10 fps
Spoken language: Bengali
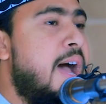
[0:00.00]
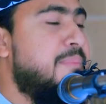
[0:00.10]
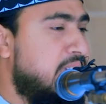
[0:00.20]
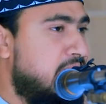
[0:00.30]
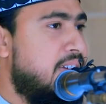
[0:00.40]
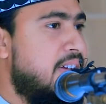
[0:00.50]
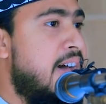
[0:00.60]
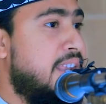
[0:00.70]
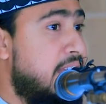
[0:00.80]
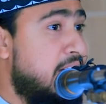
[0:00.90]
আমি
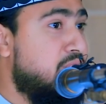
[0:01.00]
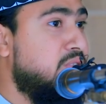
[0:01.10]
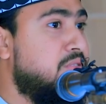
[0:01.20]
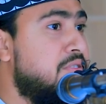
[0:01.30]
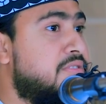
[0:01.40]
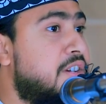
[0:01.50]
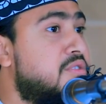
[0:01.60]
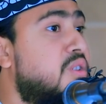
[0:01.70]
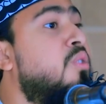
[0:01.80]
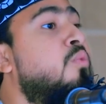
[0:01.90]
আল্লাহর সন্তুষ্টির
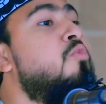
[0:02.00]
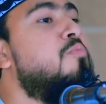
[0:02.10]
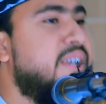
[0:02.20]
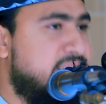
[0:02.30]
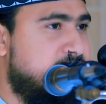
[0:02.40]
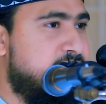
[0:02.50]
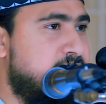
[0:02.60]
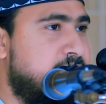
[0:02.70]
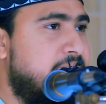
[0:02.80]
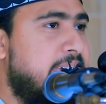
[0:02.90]
জন্য কুরবানি
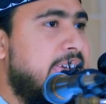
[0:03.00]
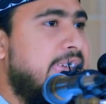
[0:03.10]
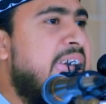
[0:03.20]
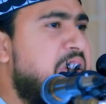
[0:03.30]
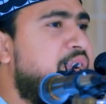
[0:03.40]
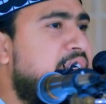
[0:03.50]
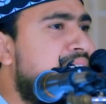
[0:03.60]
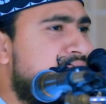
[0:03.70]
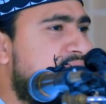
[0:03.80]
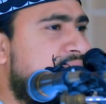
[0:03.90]
দিচ্ছি এই
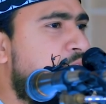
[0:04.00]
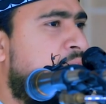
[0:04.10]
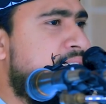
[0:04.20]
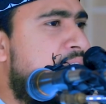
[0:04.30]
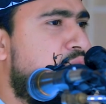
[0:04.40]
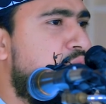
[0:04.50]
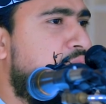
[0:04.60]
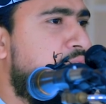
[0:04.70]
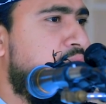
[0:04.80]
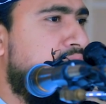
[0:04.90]
ফিলিংস হৃদয়ে ধারণ
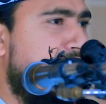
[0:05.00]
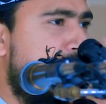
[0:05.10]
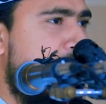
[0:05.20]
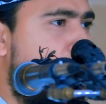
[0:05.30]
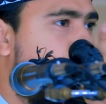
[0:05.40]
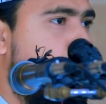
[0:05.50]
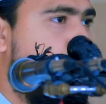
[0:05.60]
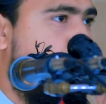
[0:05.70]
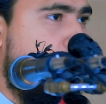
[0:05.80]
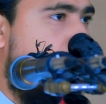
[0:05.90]
করে যদি নিজের
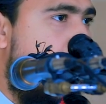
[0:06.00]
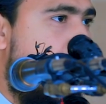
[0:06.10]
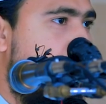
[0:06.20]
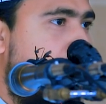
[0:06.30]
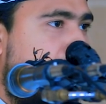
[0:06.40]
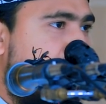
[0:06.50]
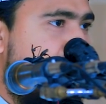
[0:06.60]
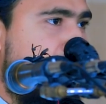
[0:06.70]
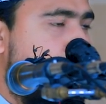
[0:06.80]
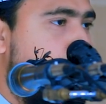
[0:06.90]
পশুর গলায়
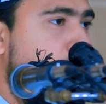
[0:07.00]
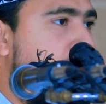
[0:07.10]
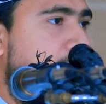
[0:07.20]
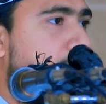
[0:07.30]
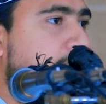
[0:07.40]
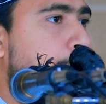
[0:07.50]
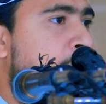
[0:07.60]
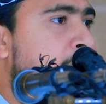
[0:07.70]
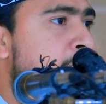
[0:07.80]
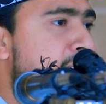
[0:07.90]
নিজে ছুরি চালাতে
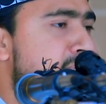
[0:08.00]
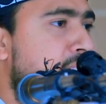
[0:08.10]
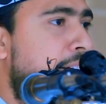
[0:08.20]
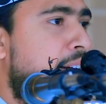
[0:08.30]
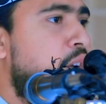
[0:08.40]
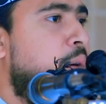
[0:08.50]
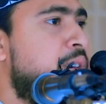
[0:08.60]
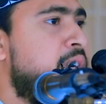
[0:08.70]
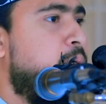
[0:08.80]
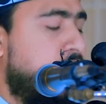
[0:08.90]
পারে
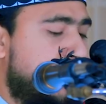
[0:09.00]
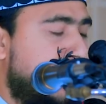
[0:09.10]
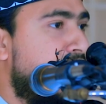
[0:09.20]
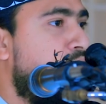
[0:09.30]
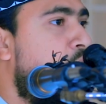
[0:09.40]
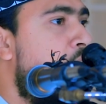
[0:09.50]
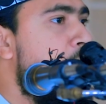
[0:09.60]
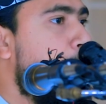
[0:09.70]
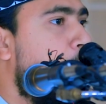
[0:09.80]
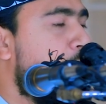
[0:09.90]
নবীজি বলেছেন
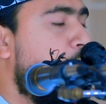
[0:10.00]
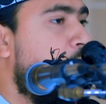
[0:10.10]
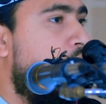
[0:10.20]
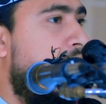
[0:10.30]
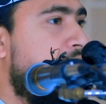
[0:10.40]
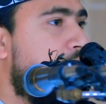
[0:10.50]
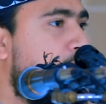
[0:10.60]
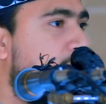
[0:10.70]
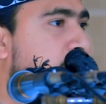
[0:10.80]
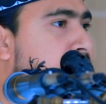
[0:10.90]
ওই পশুর গলায়
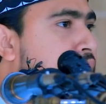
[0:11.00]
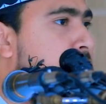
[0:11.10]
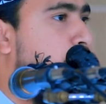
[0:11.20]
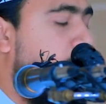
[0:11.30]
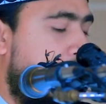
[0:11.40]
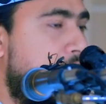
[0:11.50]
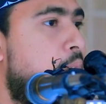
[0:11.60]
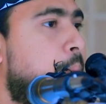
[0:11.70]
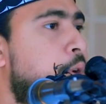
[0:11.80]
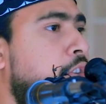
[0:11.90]
ছুরি চালানোর পরে
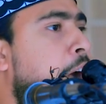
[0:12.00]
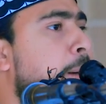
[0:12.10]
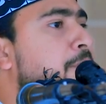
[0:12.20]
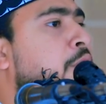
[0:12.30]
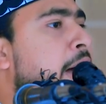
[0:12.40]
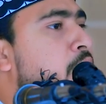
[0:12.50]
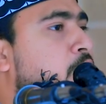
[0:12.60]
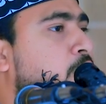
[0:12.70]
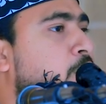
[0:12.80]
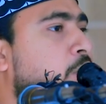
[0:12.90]
প্রথম ফুটা
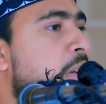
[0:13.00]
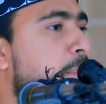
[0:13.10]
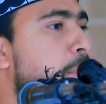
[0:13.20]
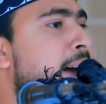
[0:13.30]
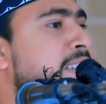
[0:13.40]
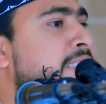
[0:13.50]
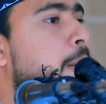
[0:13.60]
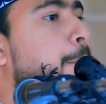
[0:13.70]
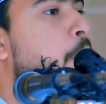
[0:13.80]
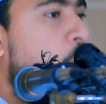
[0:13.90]
রক্ত
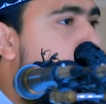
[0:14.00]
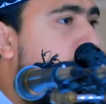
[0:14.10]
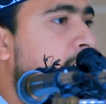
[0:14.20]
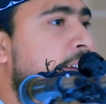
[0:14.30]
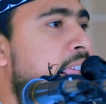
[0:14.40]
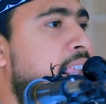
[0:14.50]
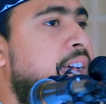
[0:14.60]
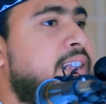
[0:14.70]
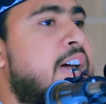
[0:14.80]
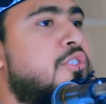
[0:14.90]
মাটিতে পড়বার আগে
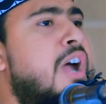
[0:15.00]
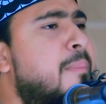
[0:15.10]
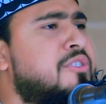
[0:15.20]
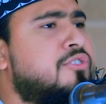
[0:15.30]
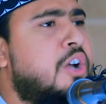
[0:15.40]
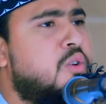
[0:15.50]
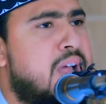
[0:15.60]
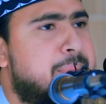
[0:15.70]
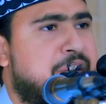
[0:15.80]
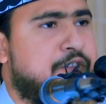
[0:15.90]
আল্লাহ তার সমস্ত
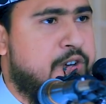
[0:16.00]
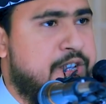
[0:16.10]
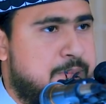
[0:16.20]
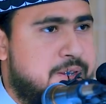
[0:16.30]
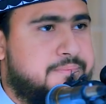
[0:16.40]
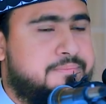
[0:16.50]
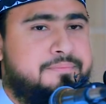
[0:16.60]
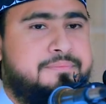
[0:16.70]
গুণা মাফ করে দিবেন